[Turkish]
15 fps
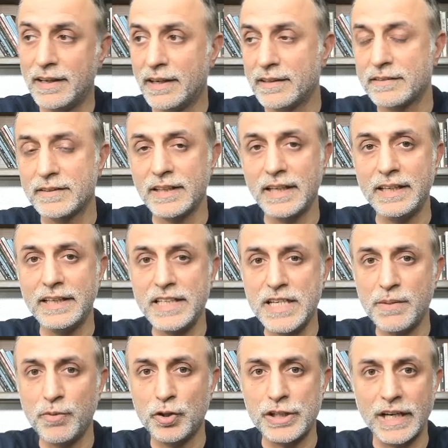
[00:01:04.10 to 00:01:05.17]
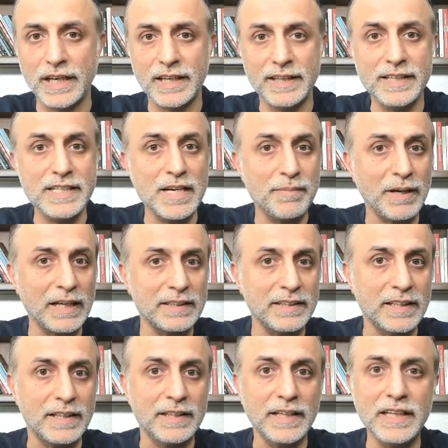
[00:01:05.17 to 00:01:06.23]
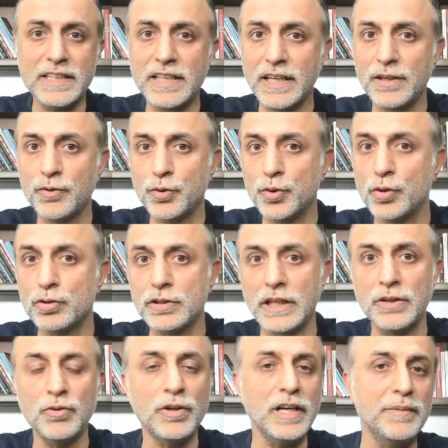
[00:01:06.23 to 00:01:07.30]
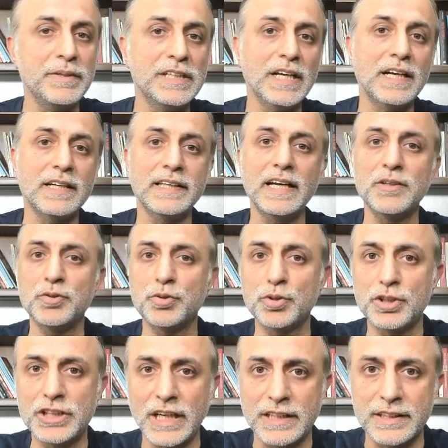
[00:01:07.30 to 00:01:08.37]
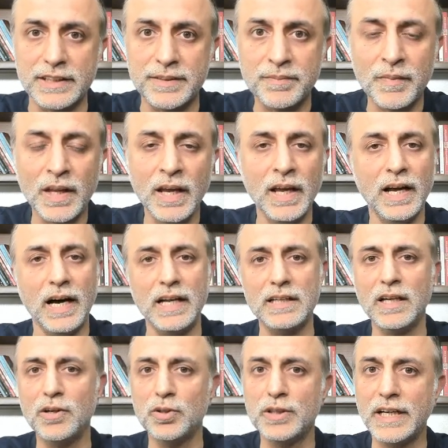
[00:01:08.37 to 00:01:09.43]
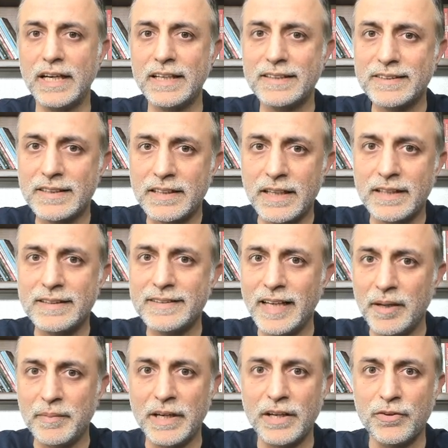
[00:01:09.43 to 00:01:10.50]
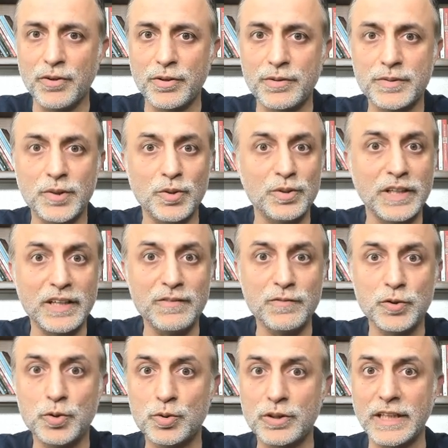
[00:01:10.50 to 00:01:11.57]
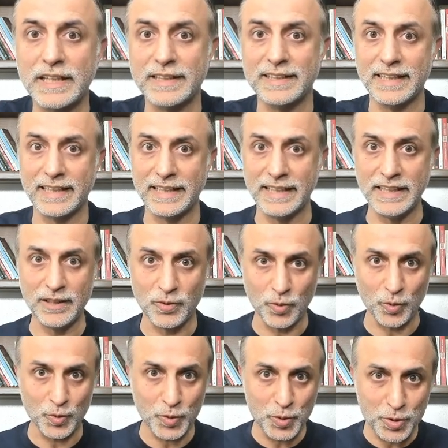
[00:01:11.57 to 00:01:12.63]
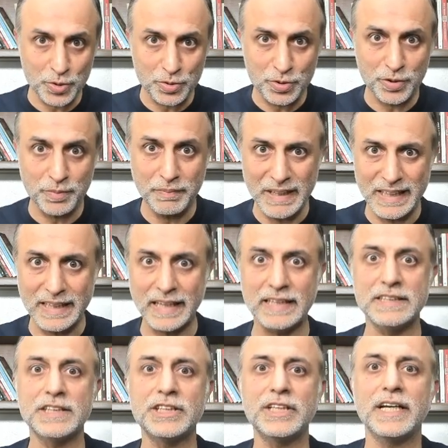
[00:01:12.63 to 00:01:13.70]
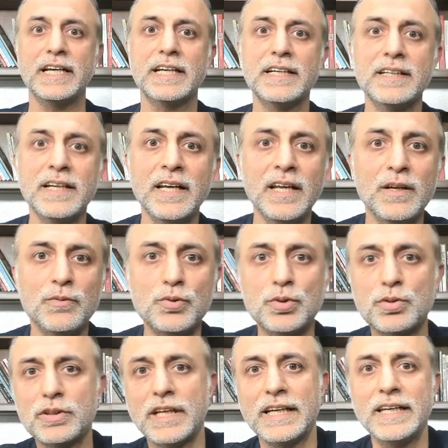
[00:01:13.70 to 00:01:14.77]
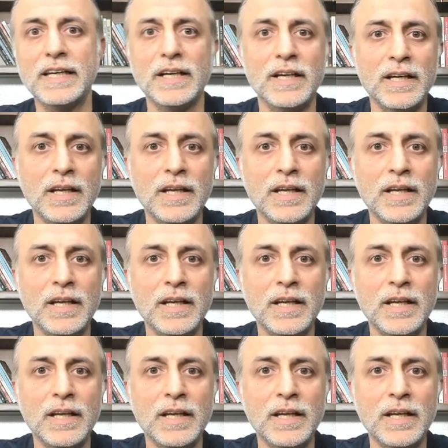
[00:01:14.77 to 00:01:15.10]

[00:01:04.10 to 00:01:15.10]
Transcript: altındaki nice böcek, nice bakteri, nice gözle görülemeyecek kadar küçük canlı. Allah onlara rızıklarını temin ediyor. Onların vücutlarındaki o küçücük minnacık şeylerin vücuttaki